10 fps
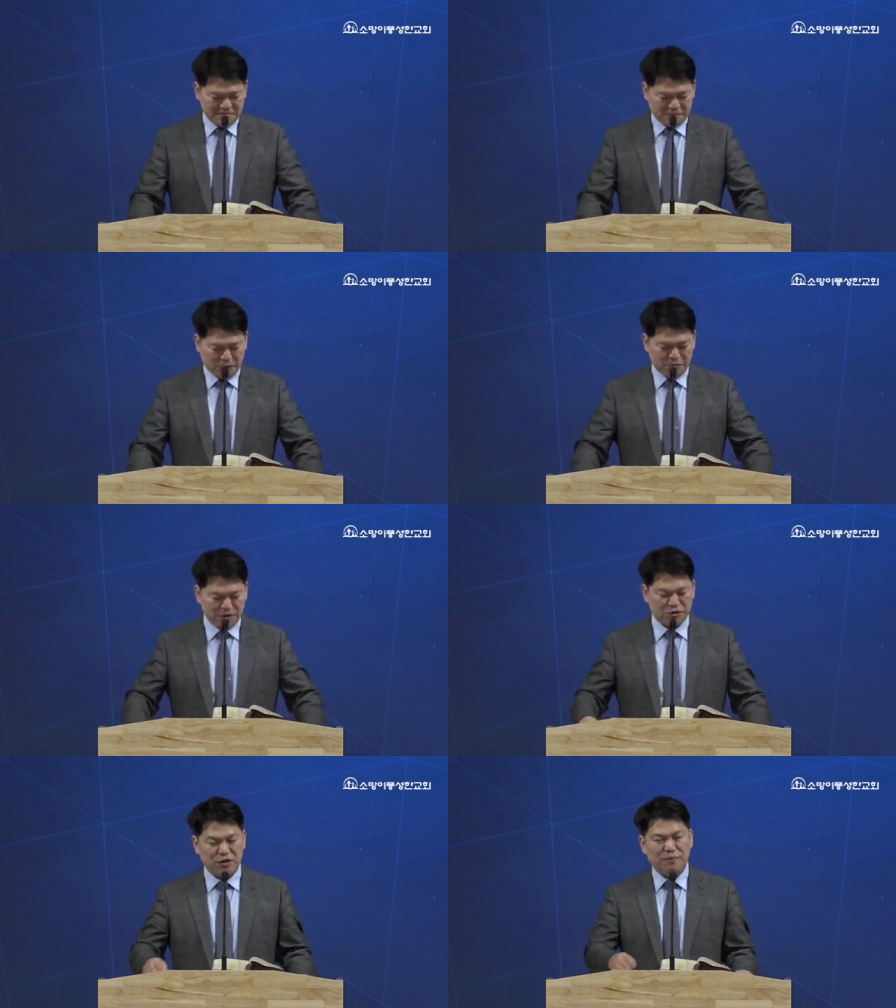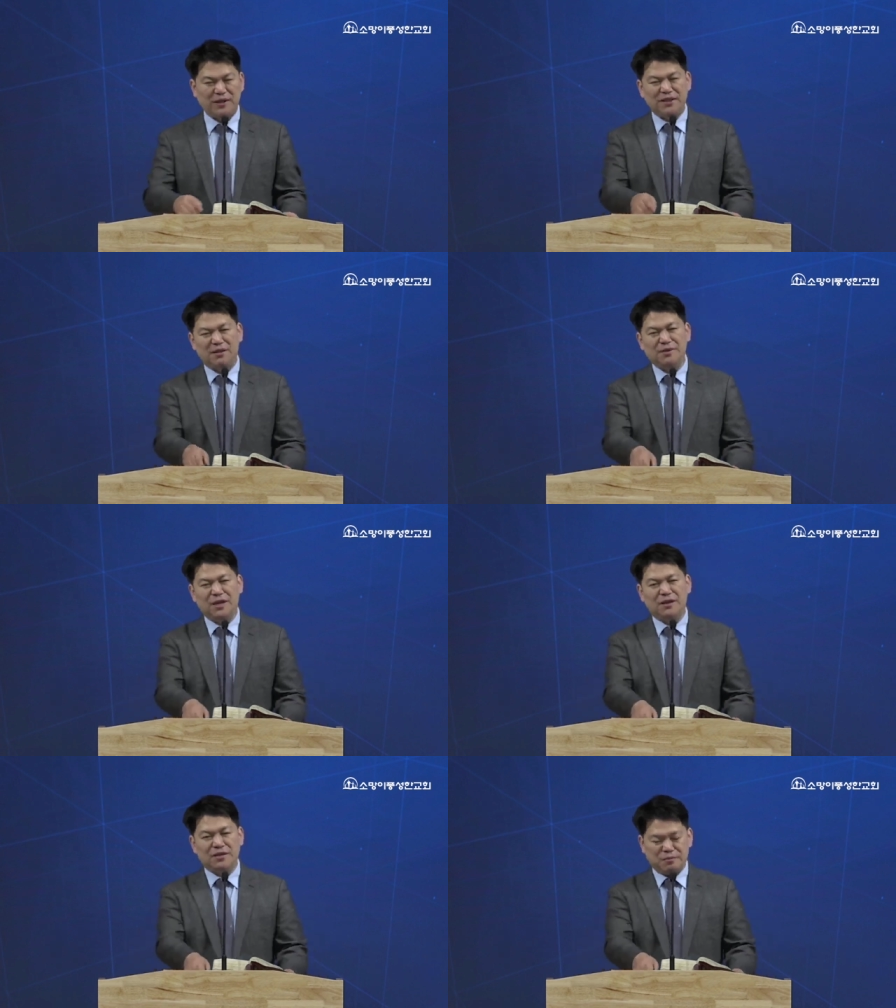오늘 민수기 8장
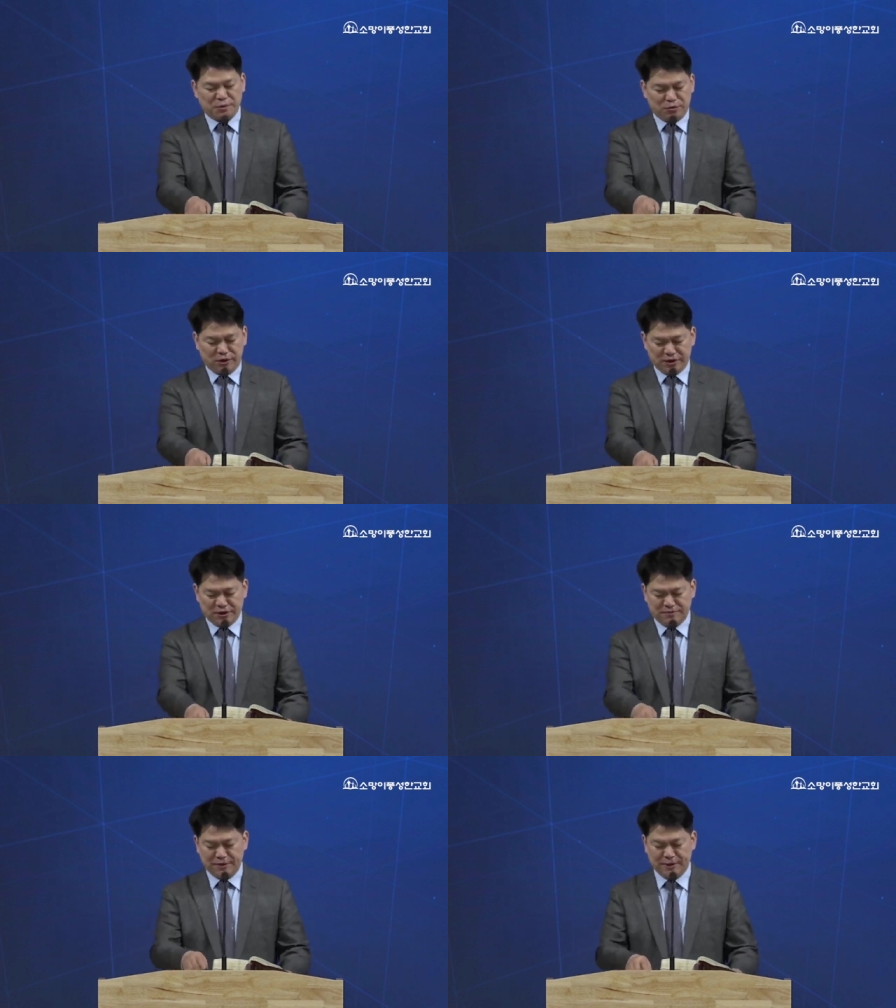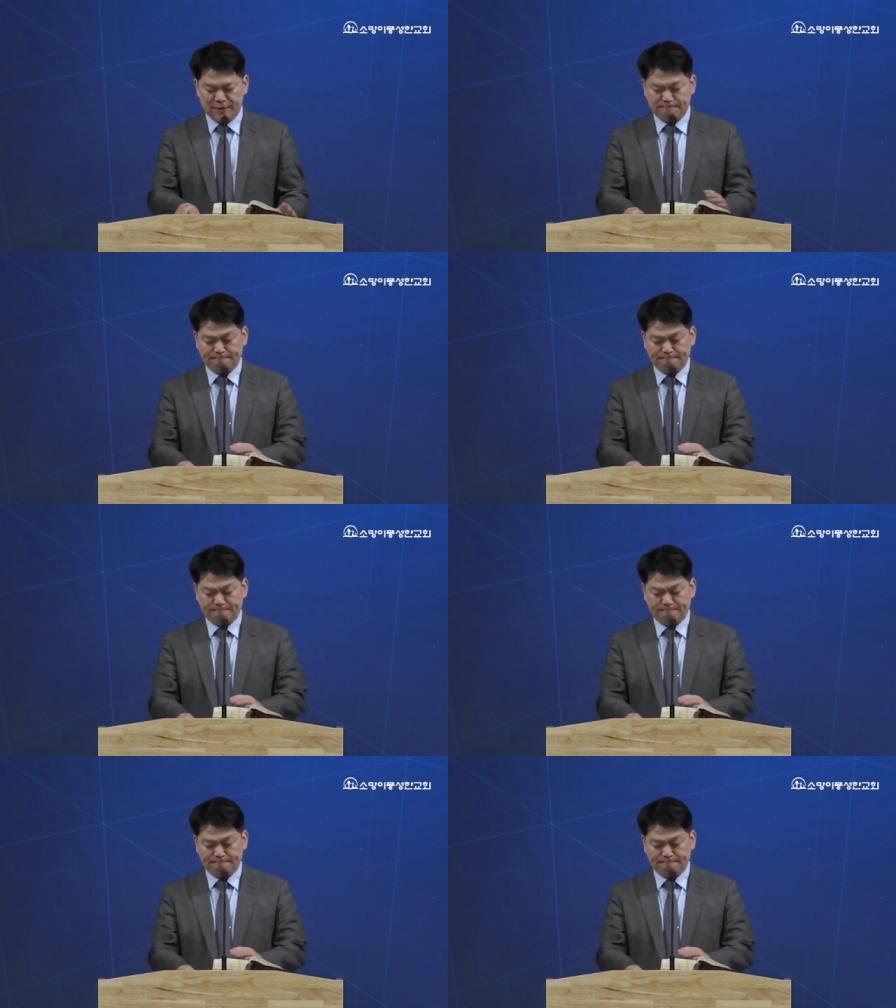함께 살펴보도록 하겠습니다.